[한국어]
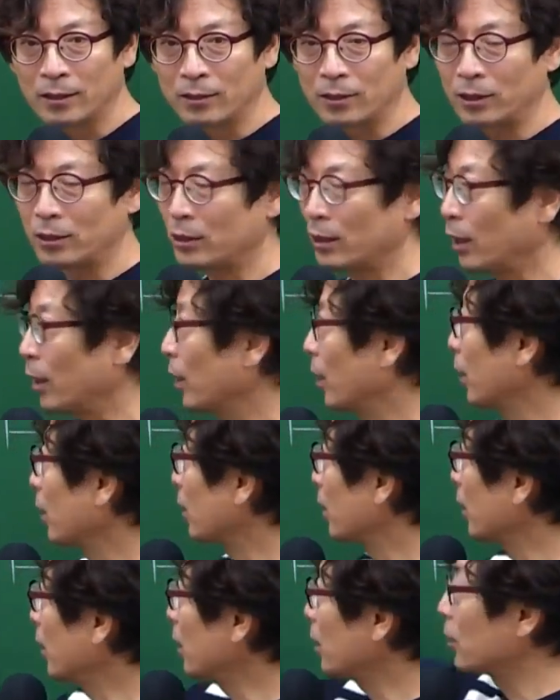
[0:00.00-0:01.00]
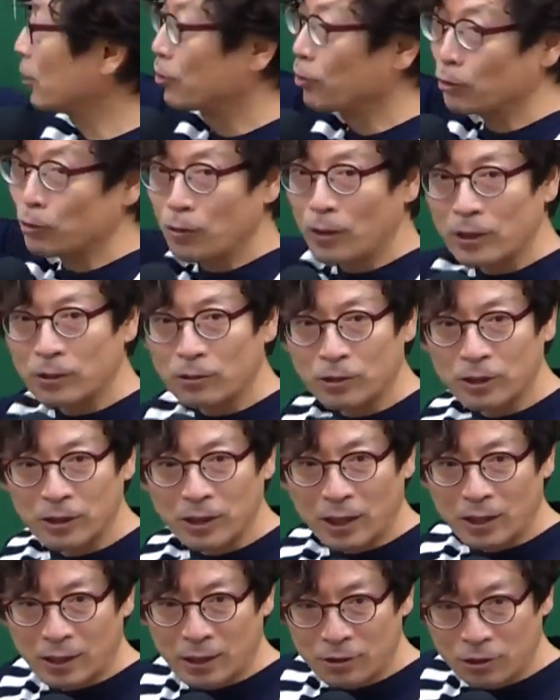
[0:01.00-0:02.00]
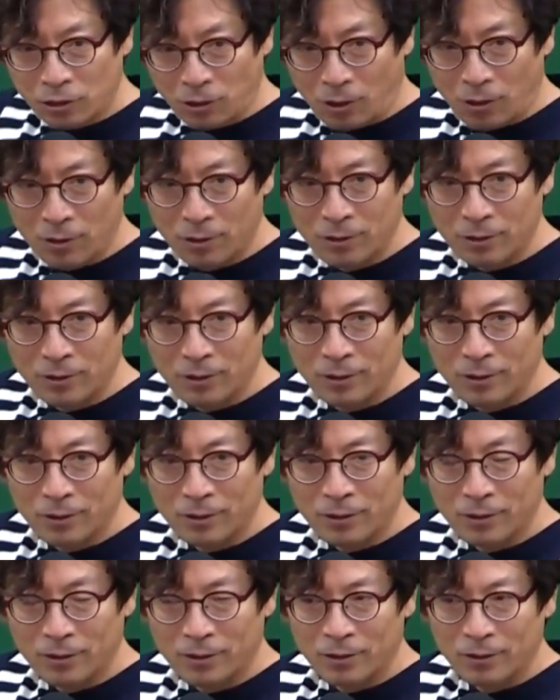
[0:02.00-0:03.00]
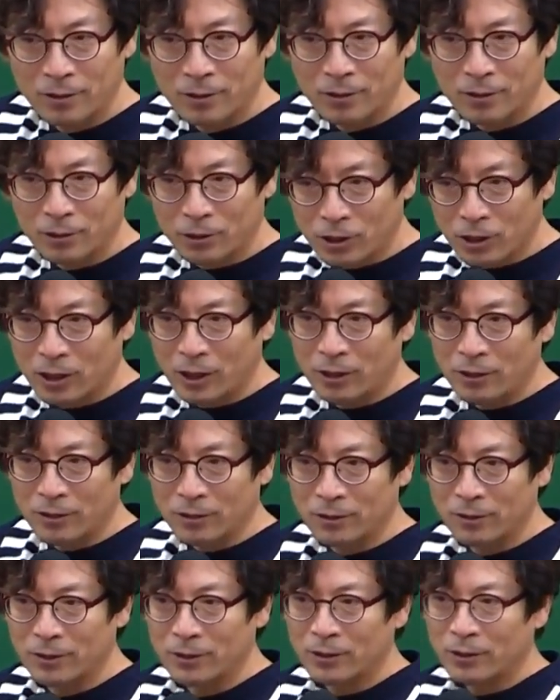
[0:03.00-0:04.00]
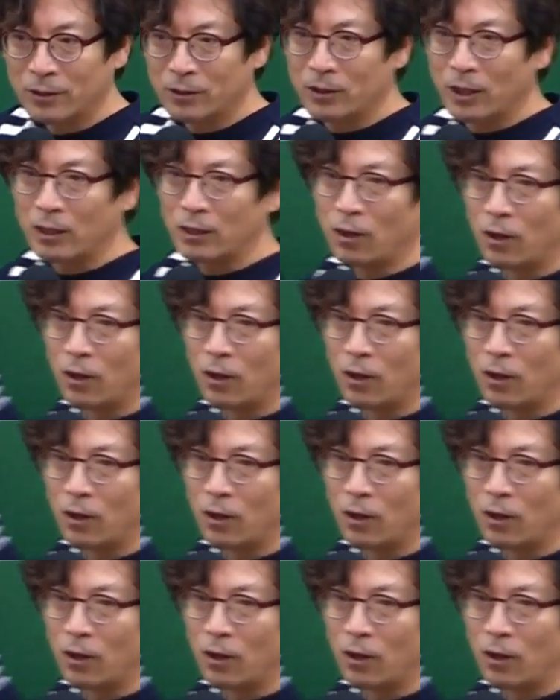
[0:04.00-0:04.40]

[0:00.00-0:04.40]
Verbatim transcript: 그럴 때 이 지적도 가지고 측량을 하지요. 그렇잖아요. 근데